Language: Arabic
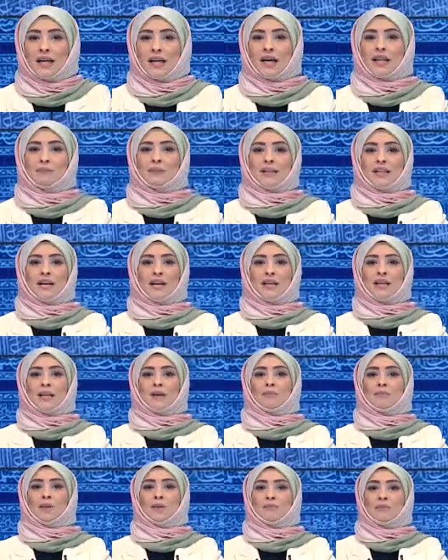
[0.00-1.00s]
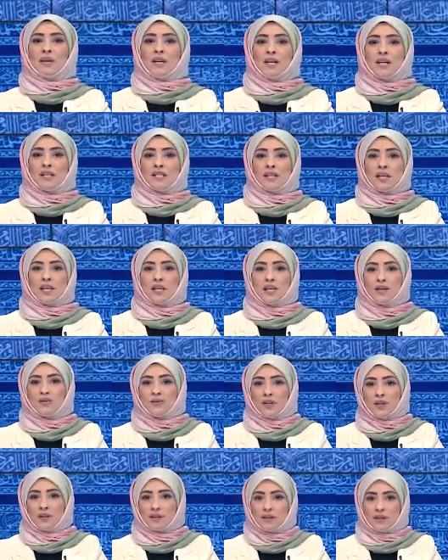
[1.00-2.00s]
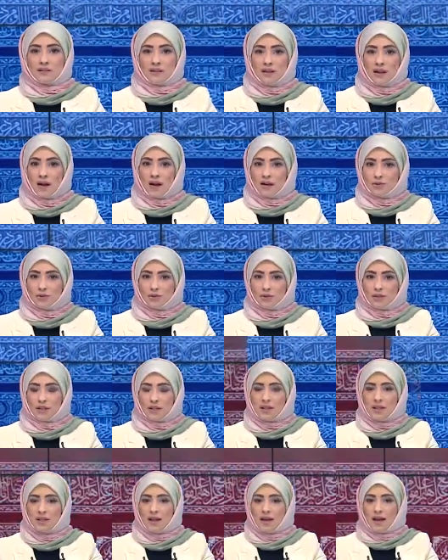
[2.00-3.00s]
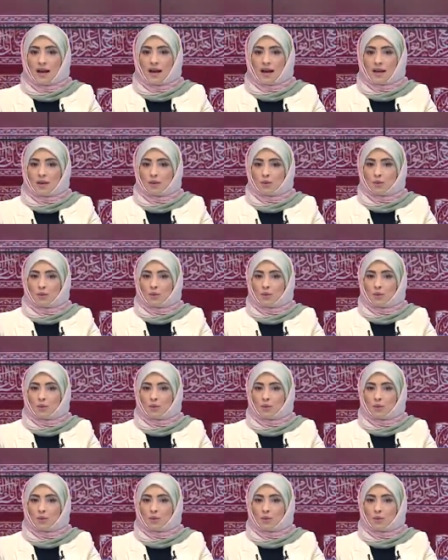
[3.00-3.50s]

البداية من مناسك فريضة الحج حيث